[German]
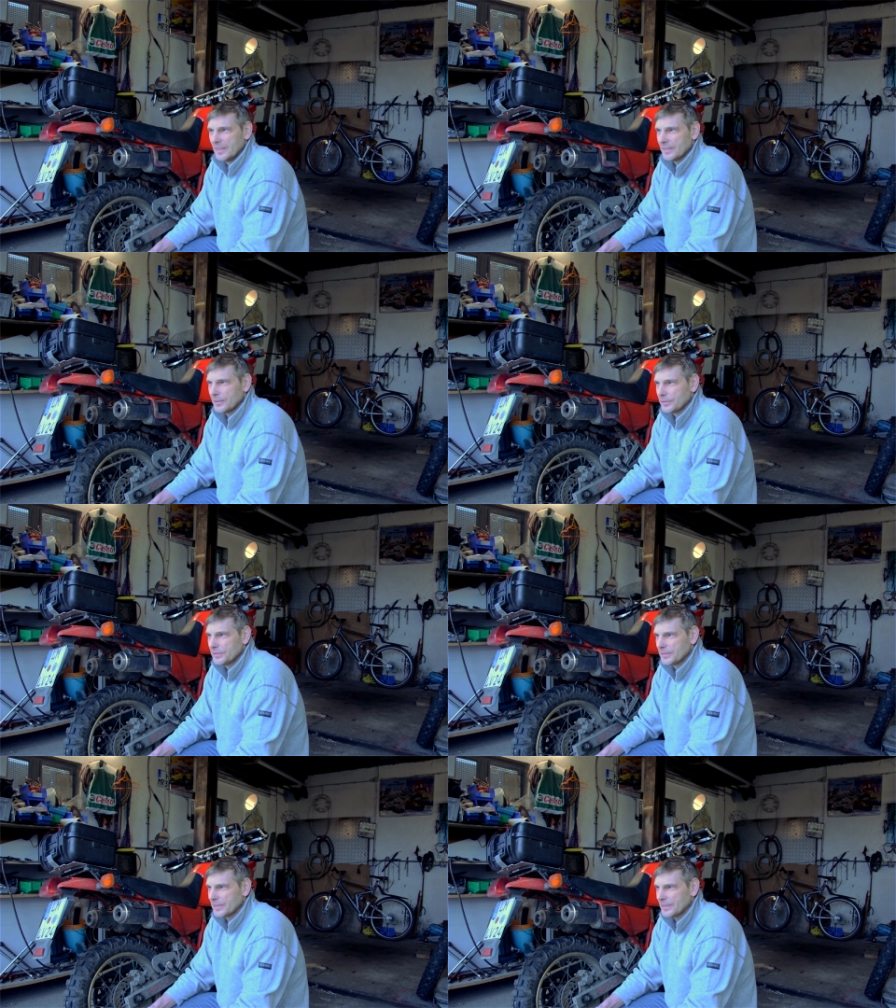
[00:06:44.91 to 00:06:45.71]

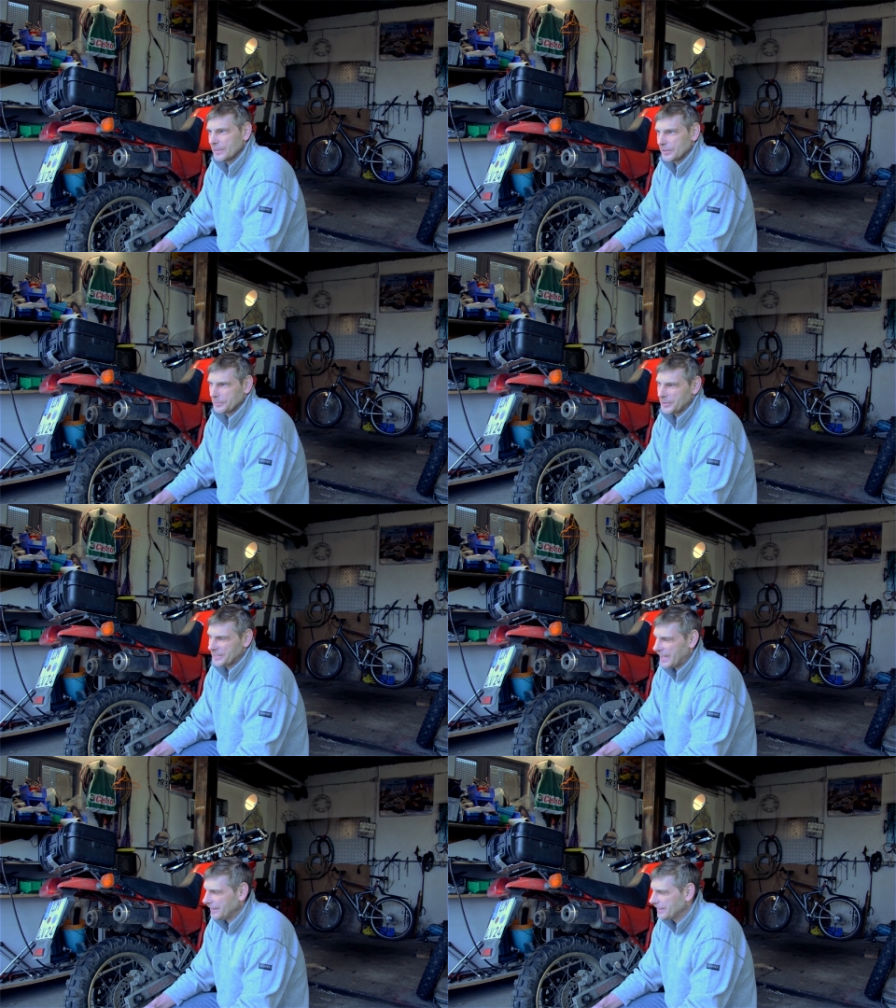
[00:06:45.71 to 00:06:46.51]
Und äh, ich muss
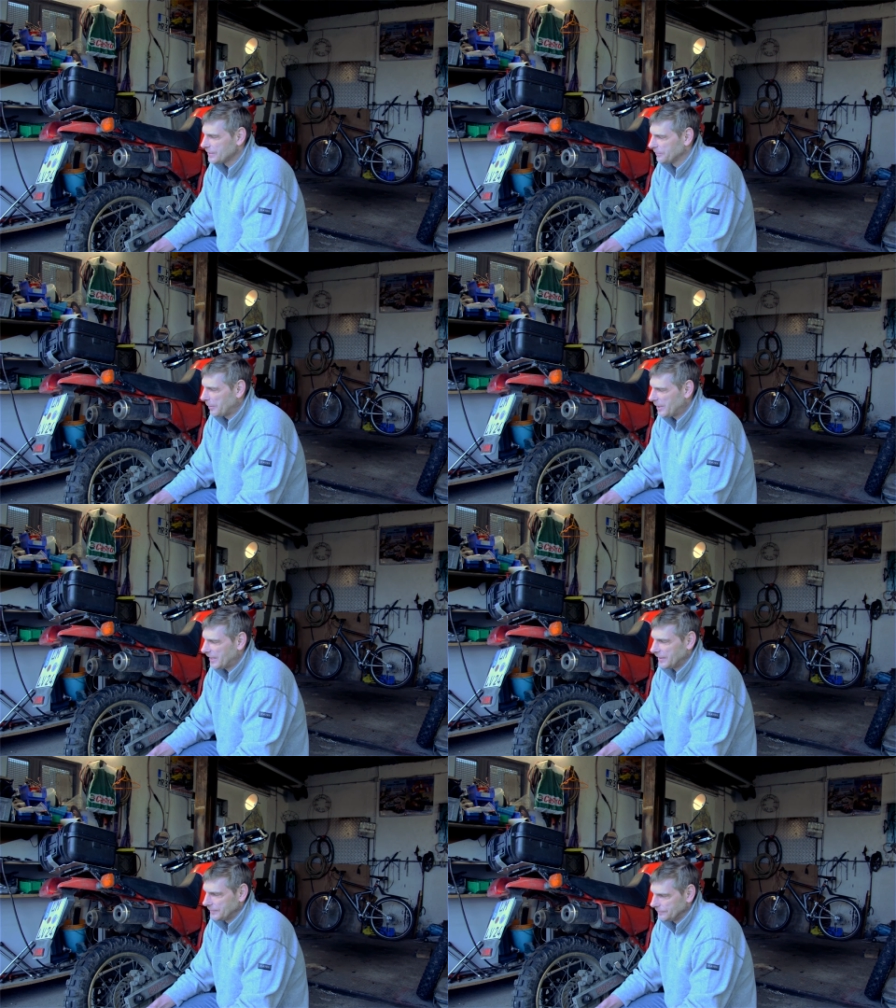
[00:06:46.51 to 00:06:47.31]
sagen, also wenn man
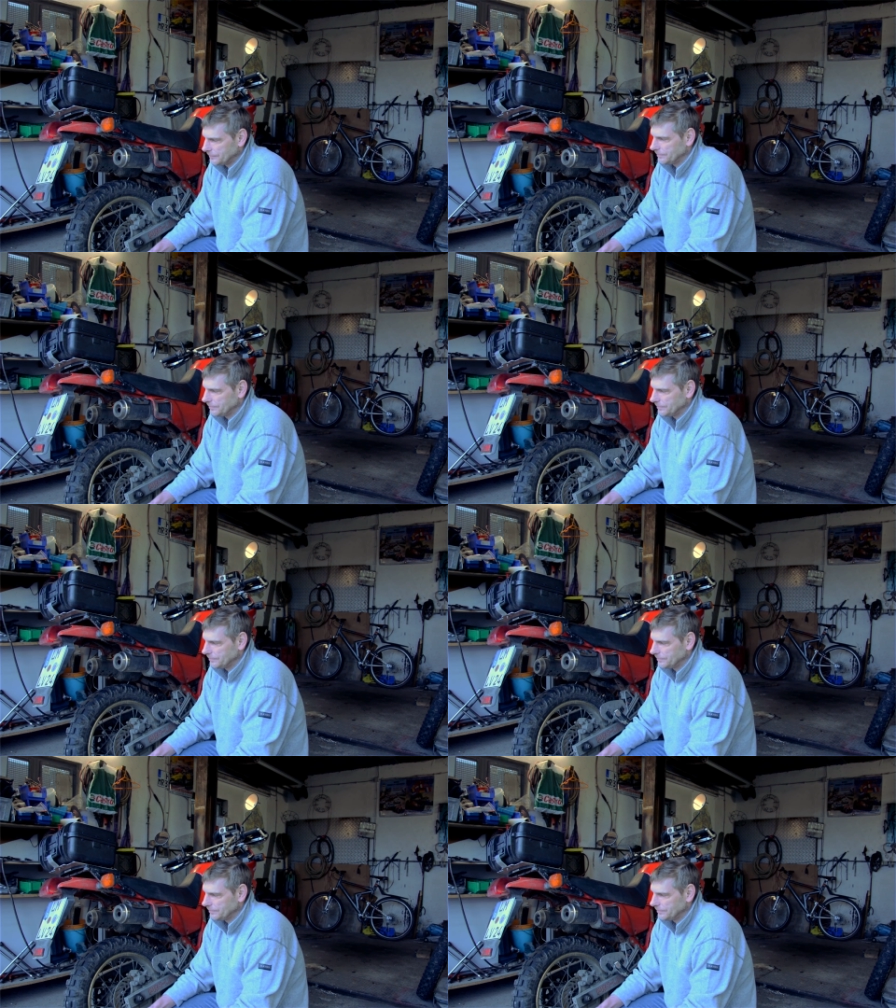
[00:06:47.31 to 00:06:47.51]
dann